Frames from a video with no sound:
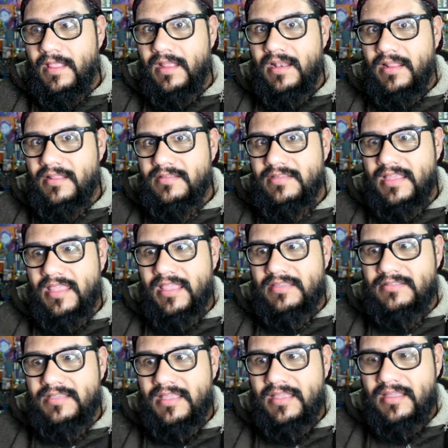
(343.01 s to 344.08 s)
y le dice qué
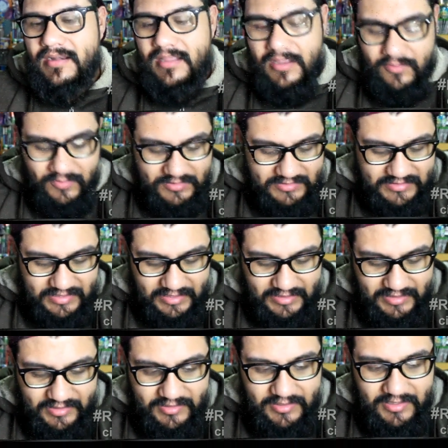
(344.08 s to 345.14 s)
hacer, qué no
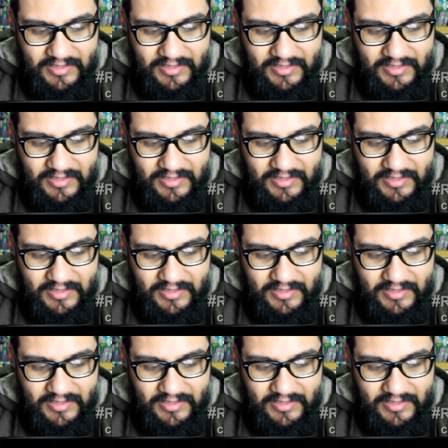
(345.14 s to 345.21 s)
hacer